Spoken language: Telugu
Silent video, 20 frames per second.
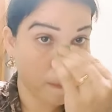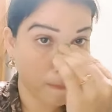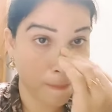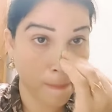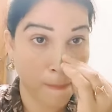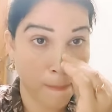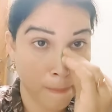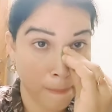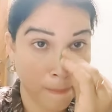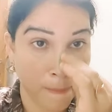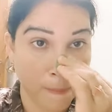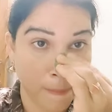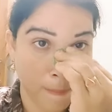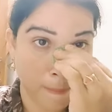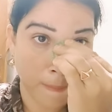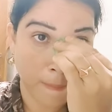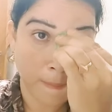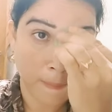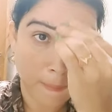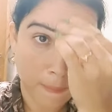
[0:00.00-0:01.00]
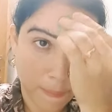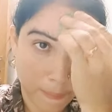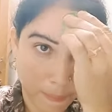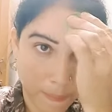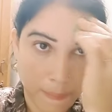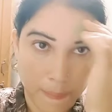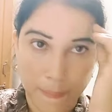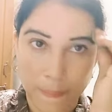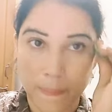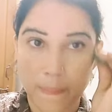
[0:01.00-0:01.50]
ఇట్లా నేనైతే అసలు
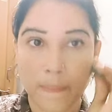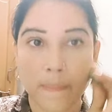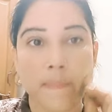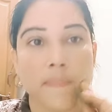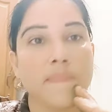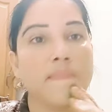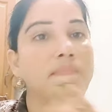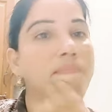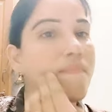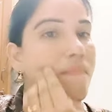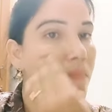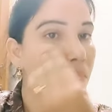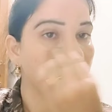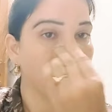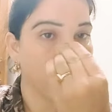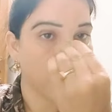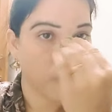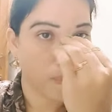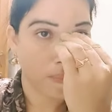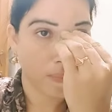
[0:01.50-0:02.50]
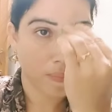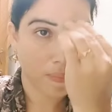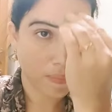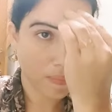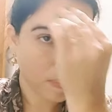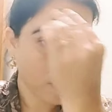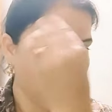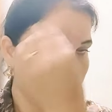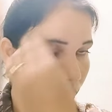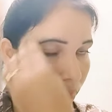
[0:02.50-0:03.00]
ఎప్పుడు వెళ్ళనండి పార్లర్కి
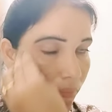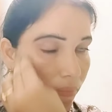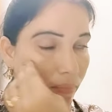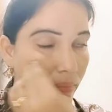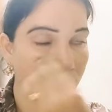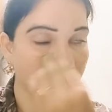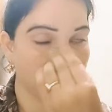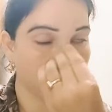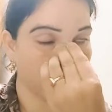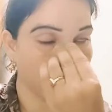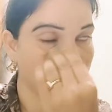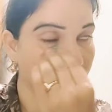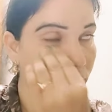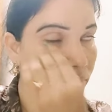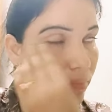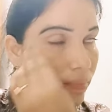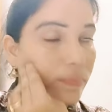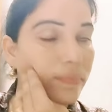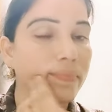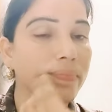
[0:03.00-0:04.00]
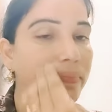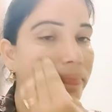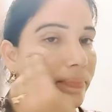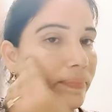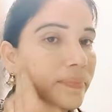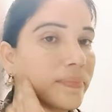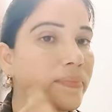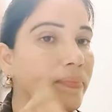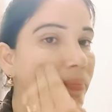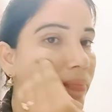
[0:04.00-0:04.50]
అయితే అసలు ఎప్పుడు వెళ్ళింది లేదు
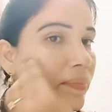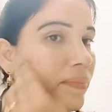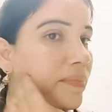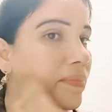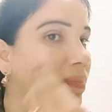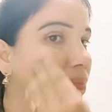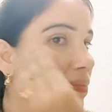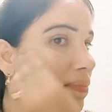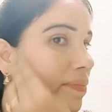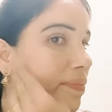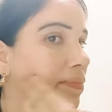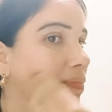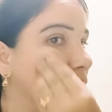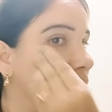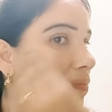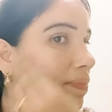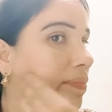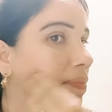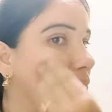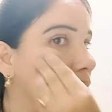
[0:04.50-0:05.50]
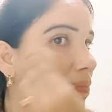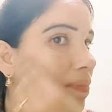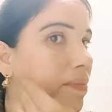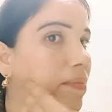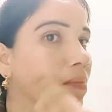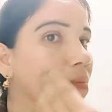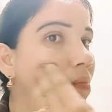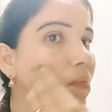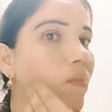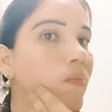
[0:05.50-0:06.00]
చాలా తక్కువ
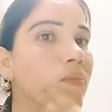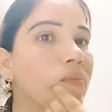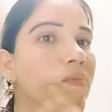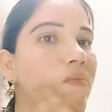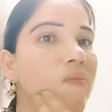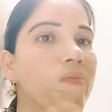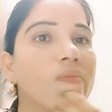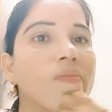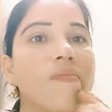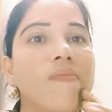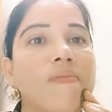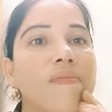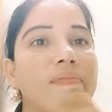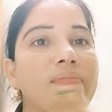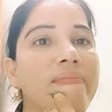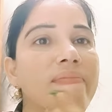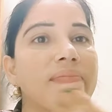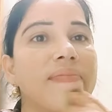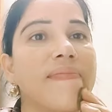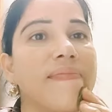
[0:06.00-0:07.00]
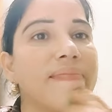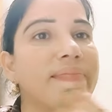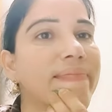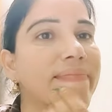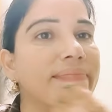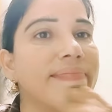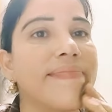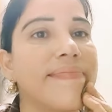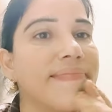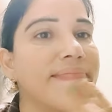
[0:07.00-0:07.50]
ఎప్పుడన్నా ఒకసారి అట్లా
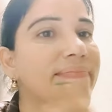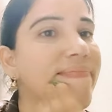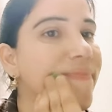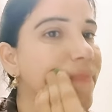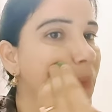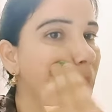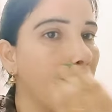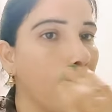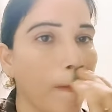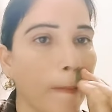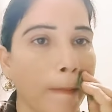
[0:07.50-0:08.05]
వెళ్తాను ఇయర్లీ